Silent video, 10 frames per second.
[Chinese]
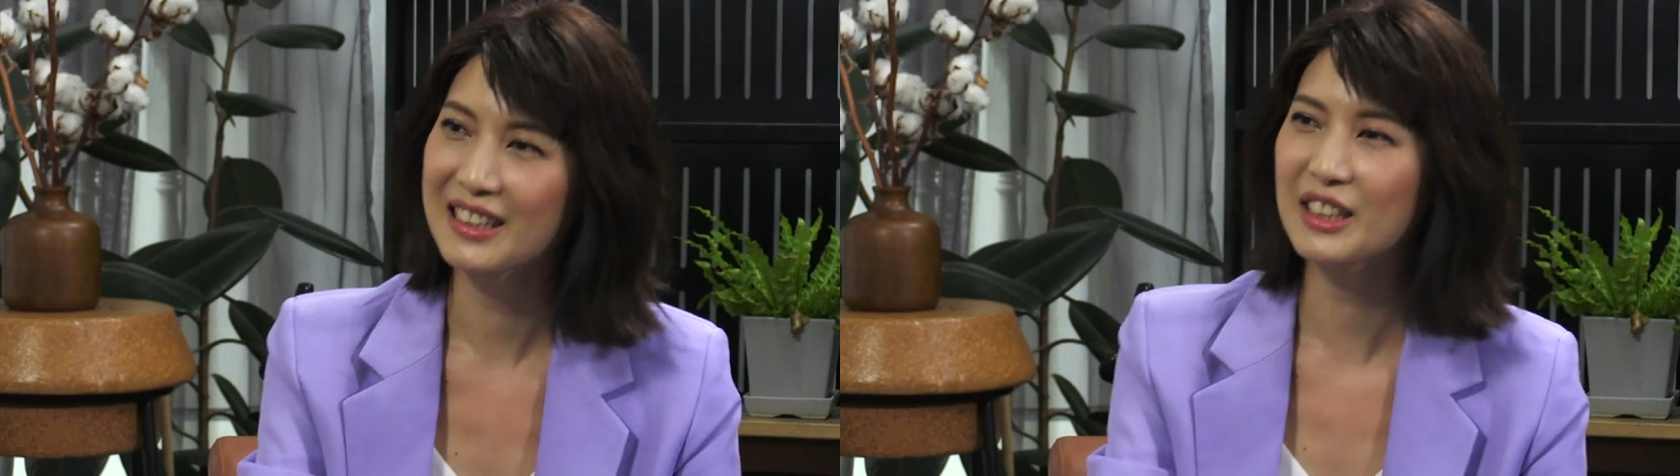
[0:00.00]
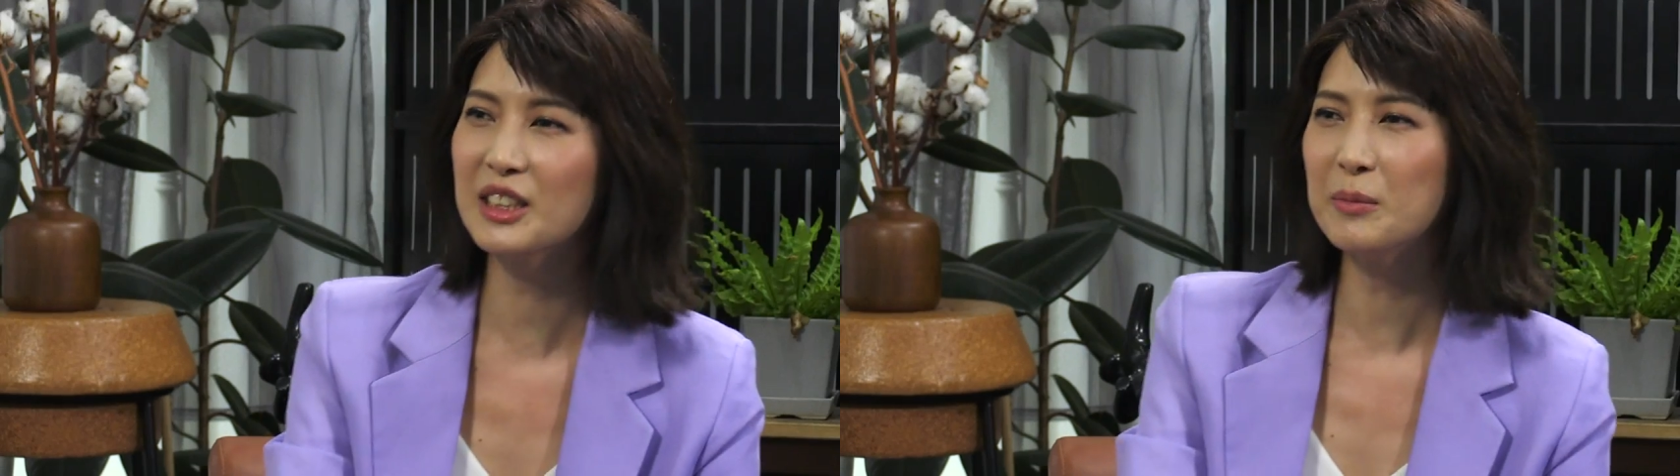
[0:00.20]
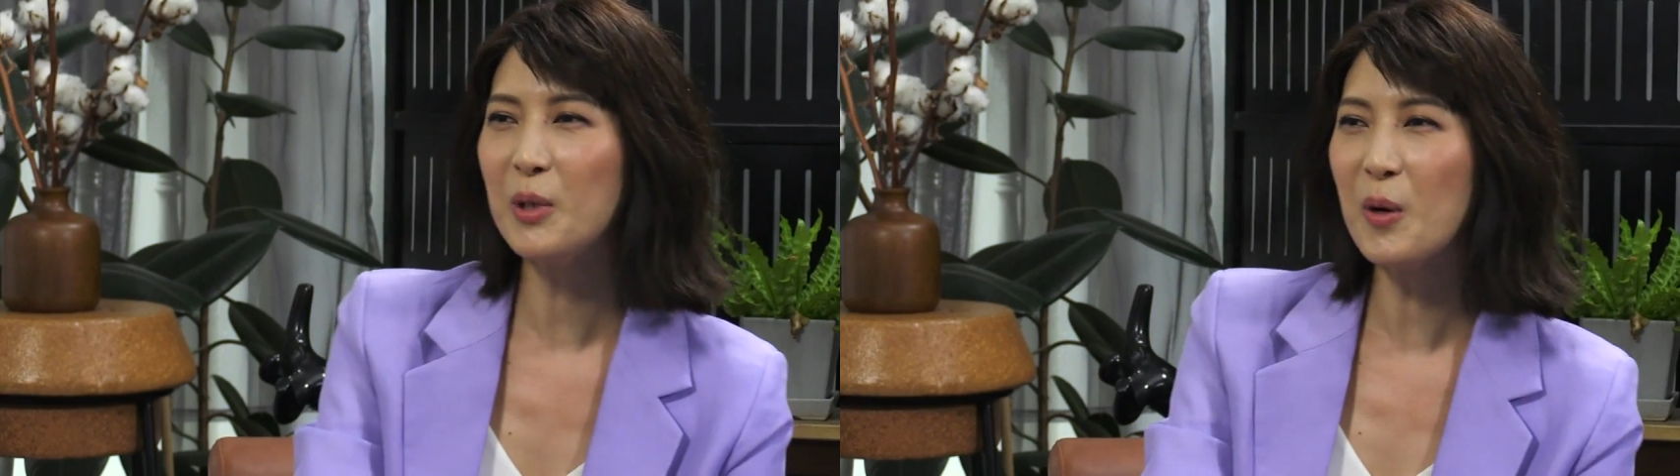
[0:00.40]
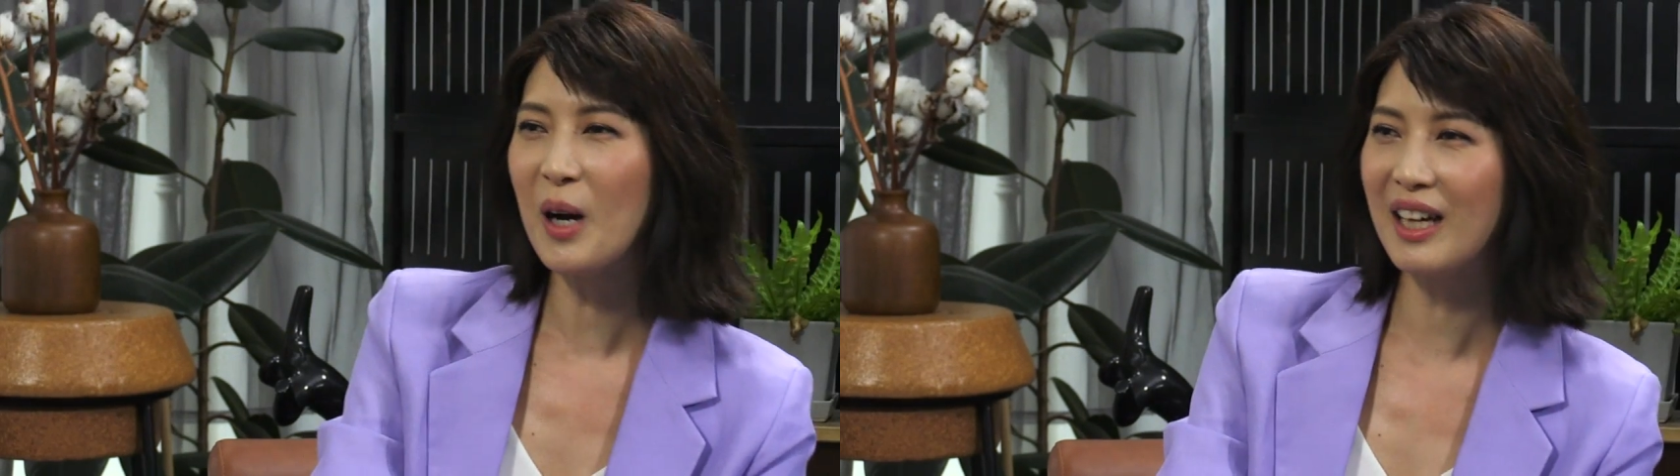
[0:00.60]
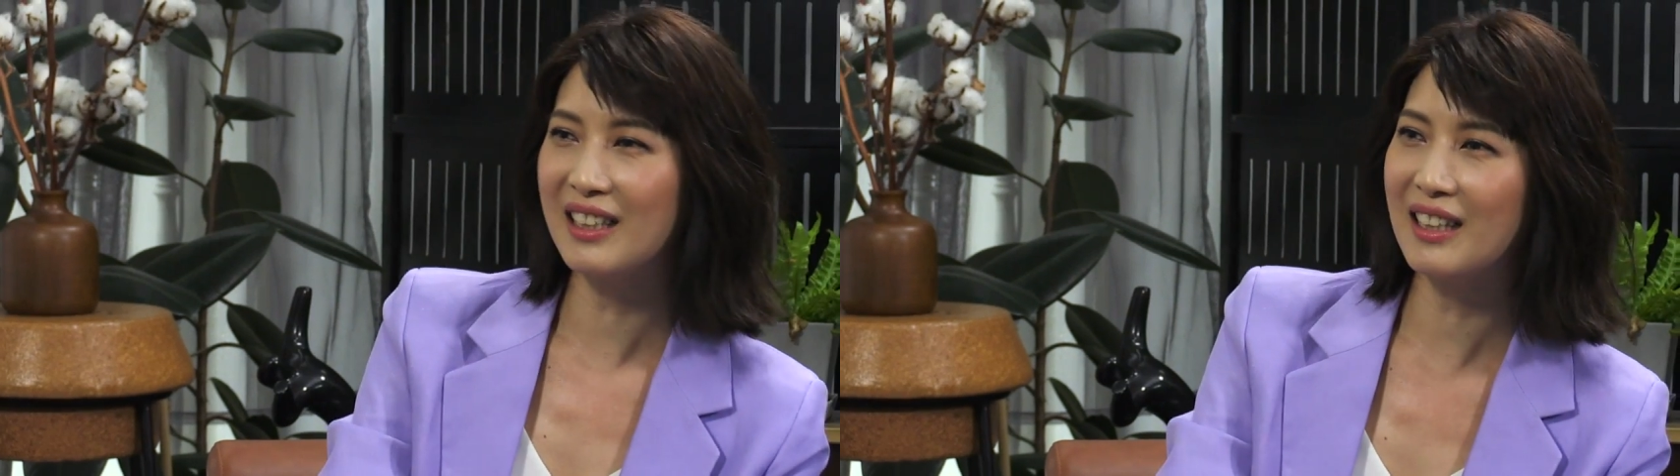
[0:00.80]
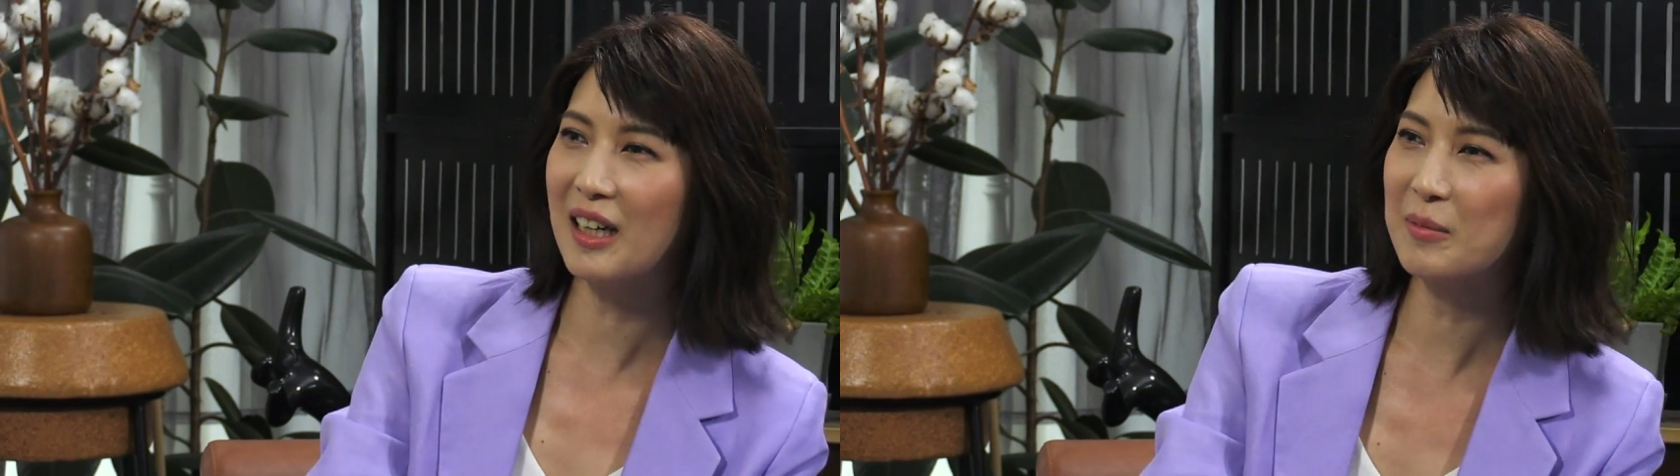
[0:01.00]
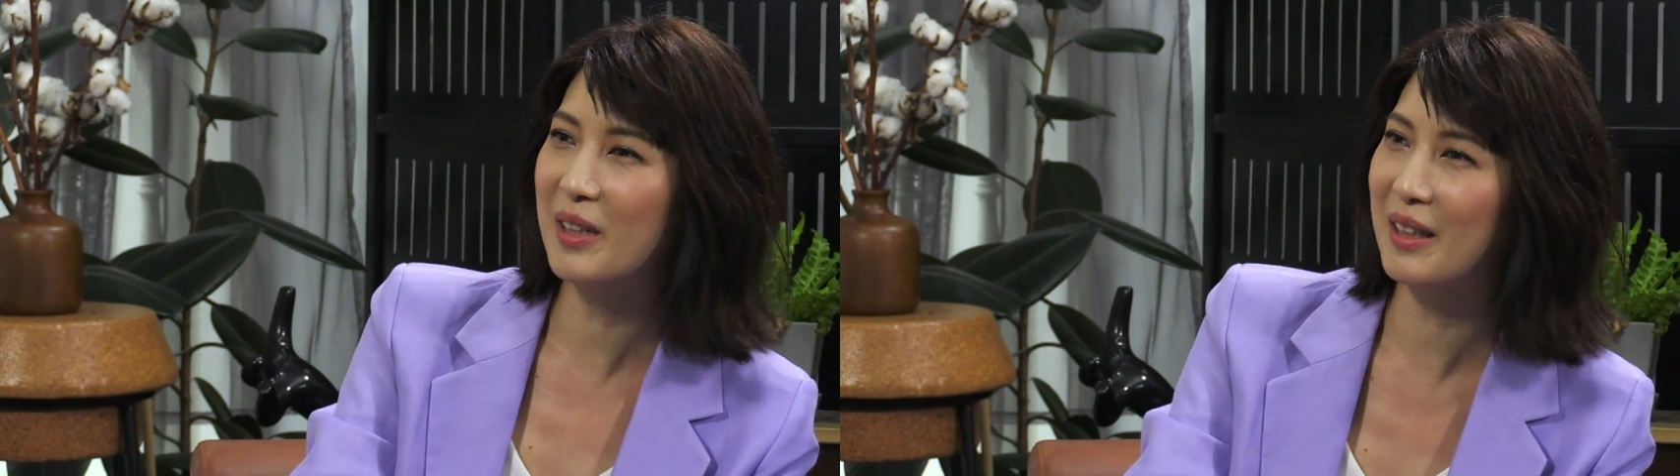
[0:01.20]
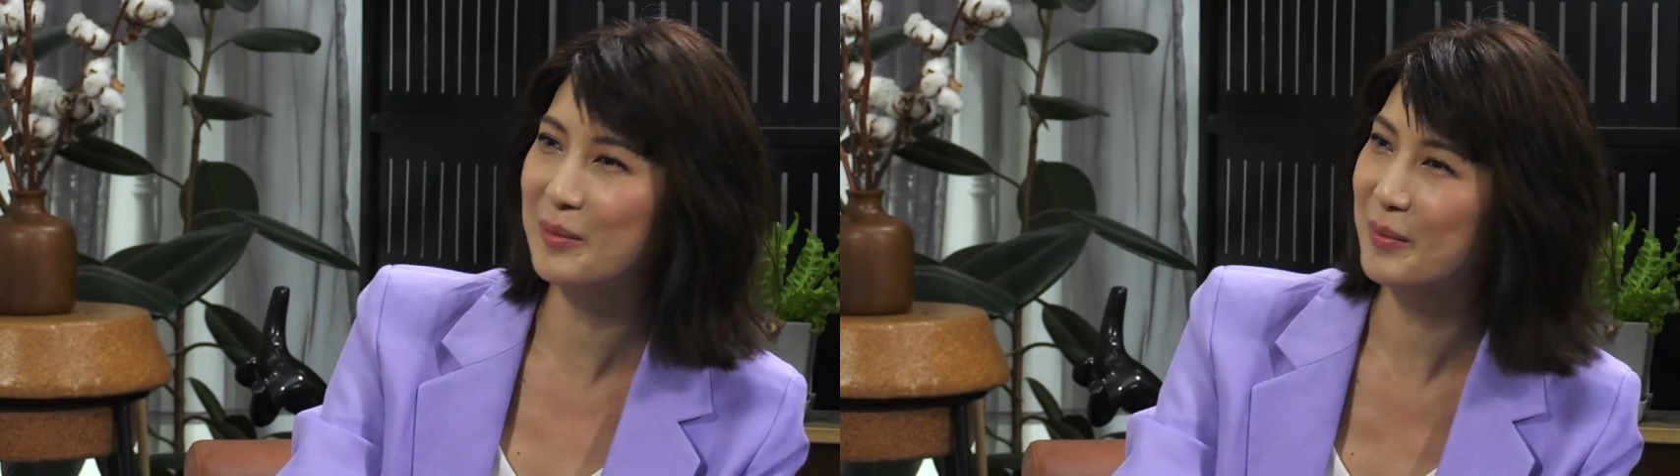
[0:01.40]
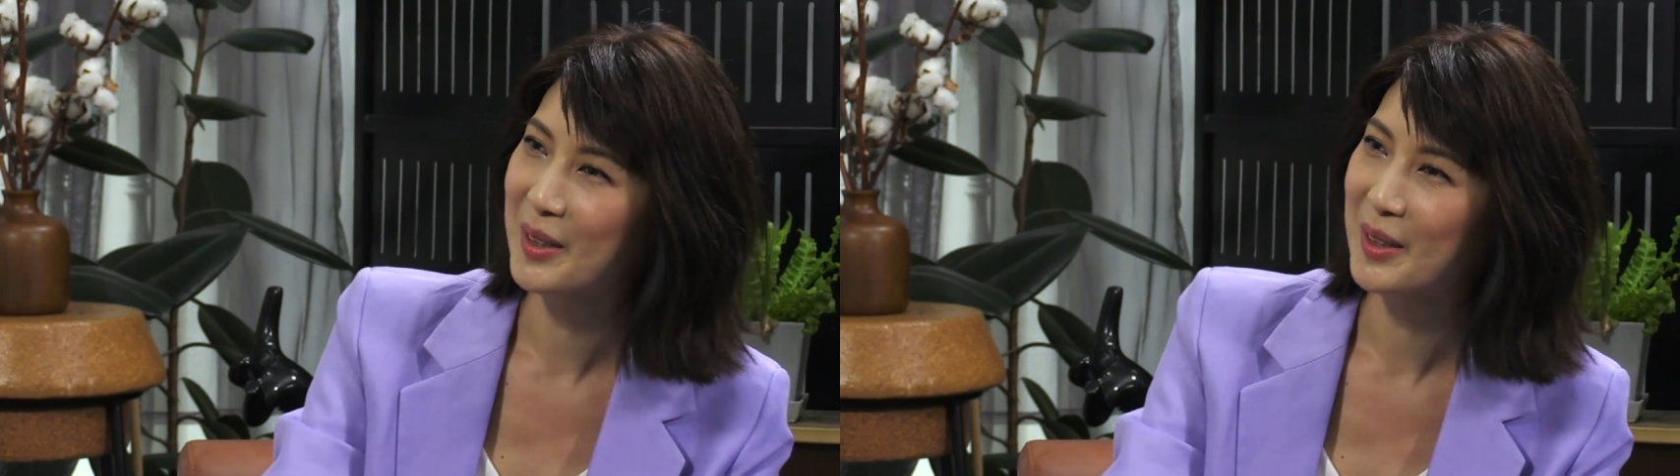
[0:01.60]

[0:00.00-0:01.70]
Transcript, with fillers: 可是梦幻和浪漫，